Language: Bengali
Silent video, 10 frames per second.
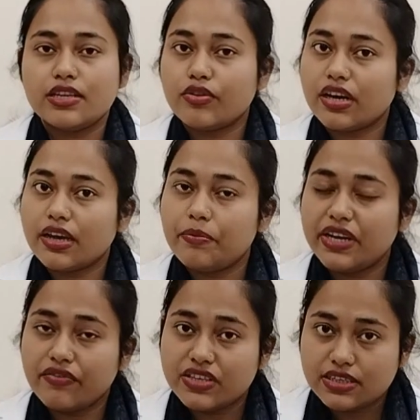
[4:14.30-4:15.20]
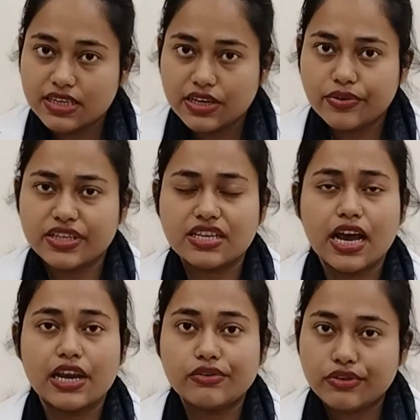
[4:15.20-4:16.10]
যেহেতু এখানে ভিটামিন সি রয়েছে
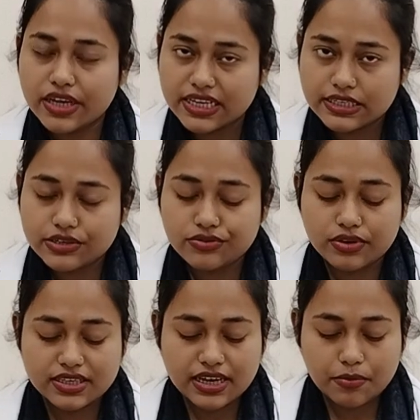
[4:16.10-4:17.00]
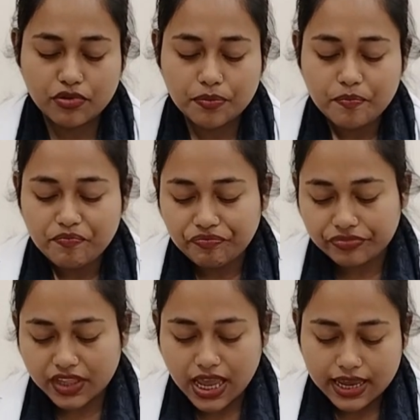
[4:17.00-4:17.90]
হাইলোনিক অ্যাসিড রয়েছে এবং
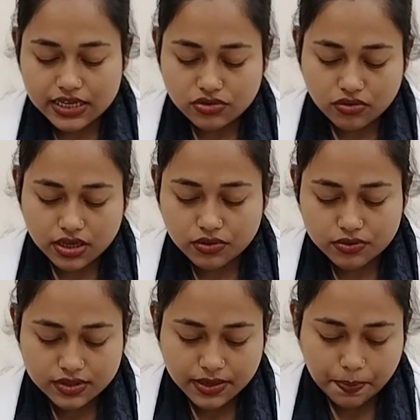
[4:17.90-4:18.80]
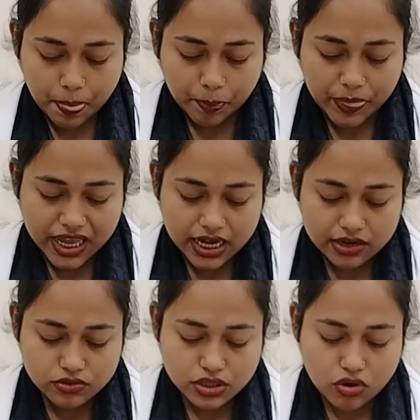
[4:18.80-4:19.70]
একই সঙ্গে হচ্ছে
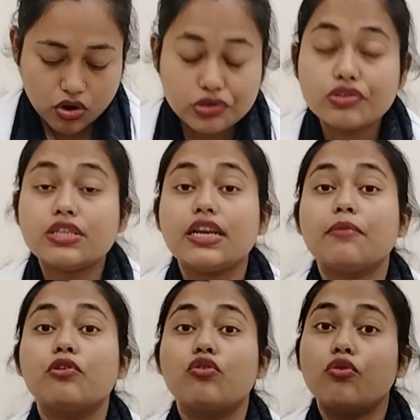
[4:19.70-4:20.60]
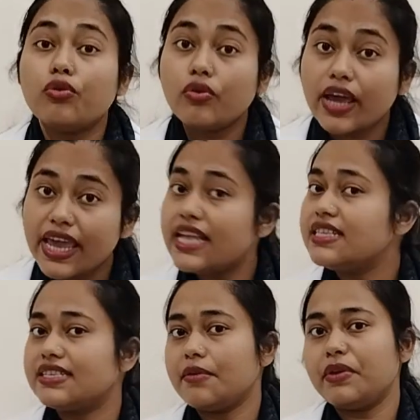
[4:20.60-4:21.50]
এখানে হচ্ছে কন্ড্রুটিন এবং কো
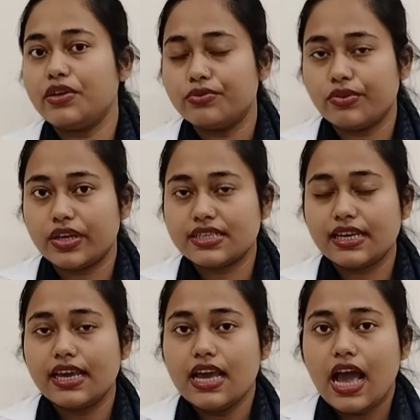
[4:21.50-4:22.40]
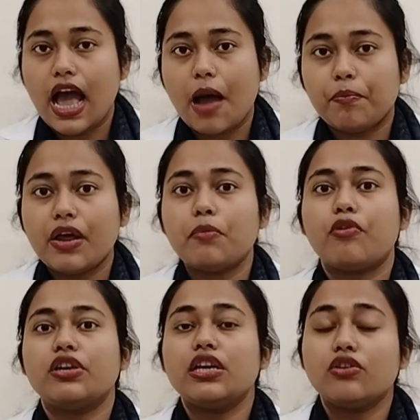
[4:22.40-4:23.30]
এন এনজাইম কিউ রয়েছে আপনার
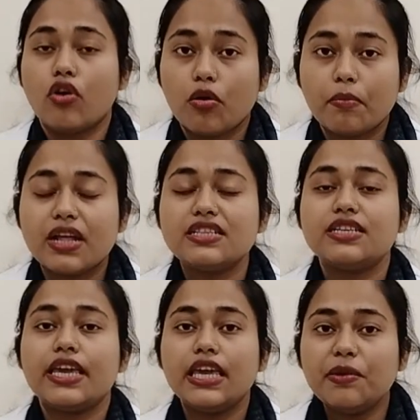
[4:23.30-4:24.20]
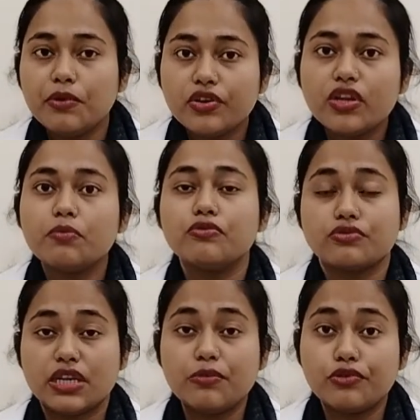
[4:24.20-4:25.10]
বডির নর্মাল যে ইমিউনি
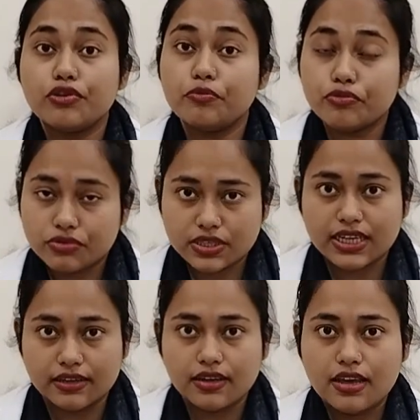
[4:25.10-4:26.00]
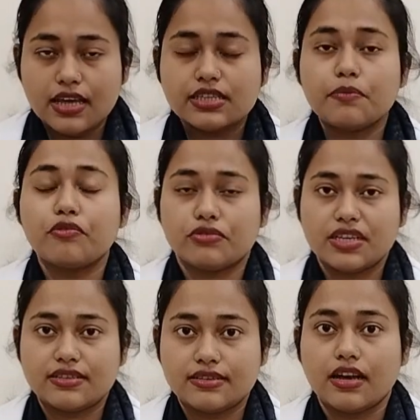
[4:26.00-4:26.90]
বুস্ট ইমিউনো বুস্টিং যে
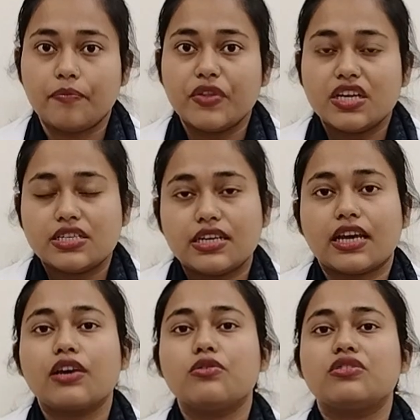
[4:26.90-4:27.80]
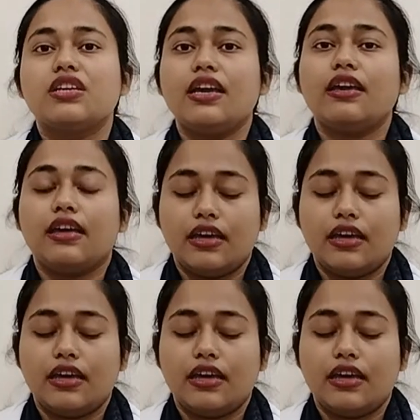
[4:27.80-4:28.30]
প্রসেসটা সেটাকে হচ্ছে